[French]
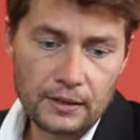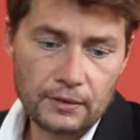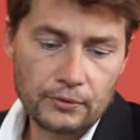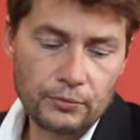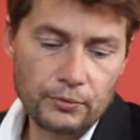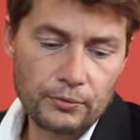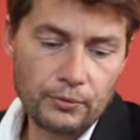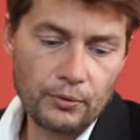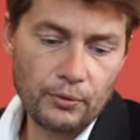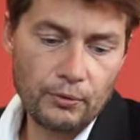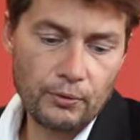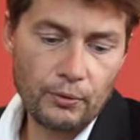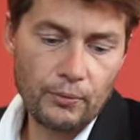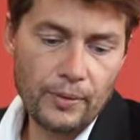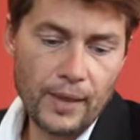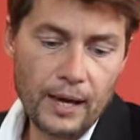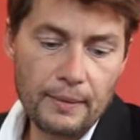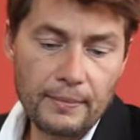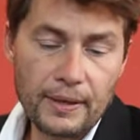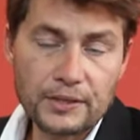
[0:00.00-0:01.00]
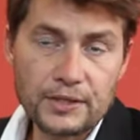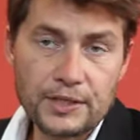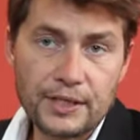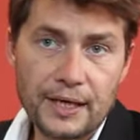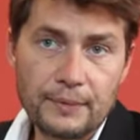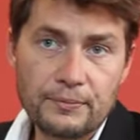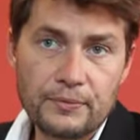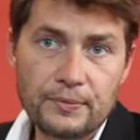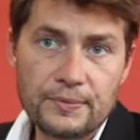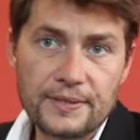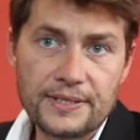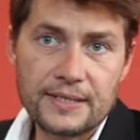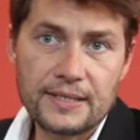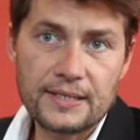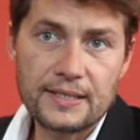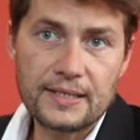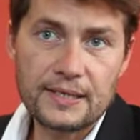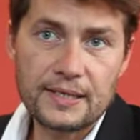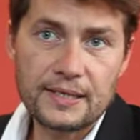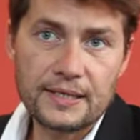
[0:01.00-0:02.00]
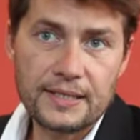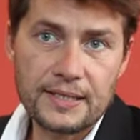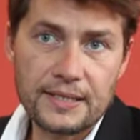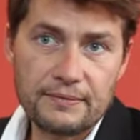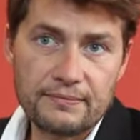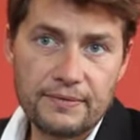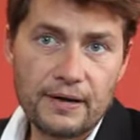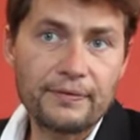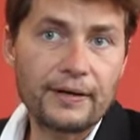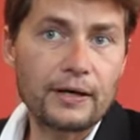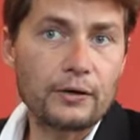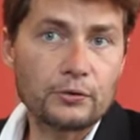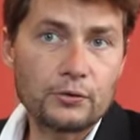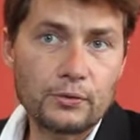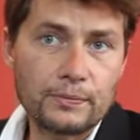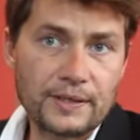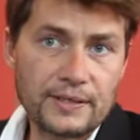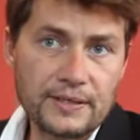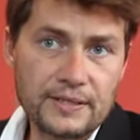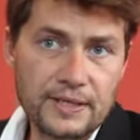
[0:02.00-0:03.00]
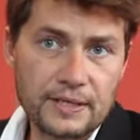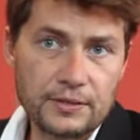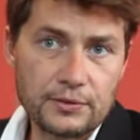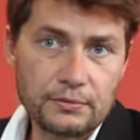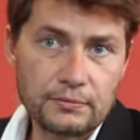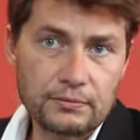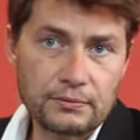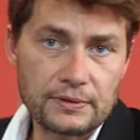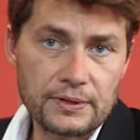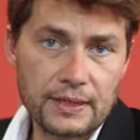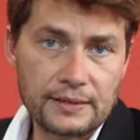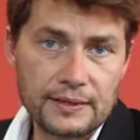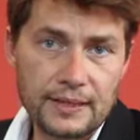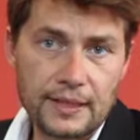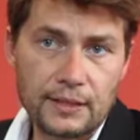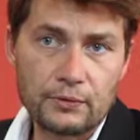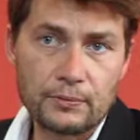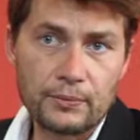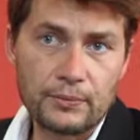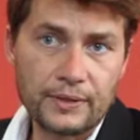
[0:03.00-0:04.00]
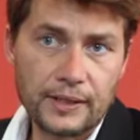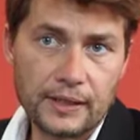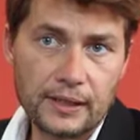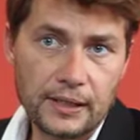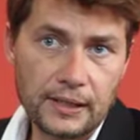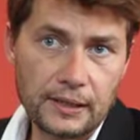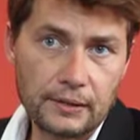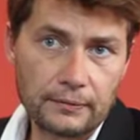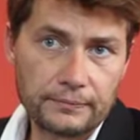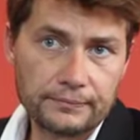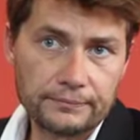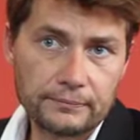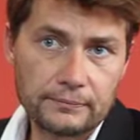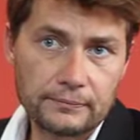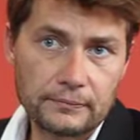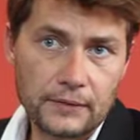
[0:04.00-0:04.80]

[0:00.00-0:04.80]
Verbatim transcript: Donc on a un marché de la publicité qui va vers l'automatisation, ça c'est la demande des clients.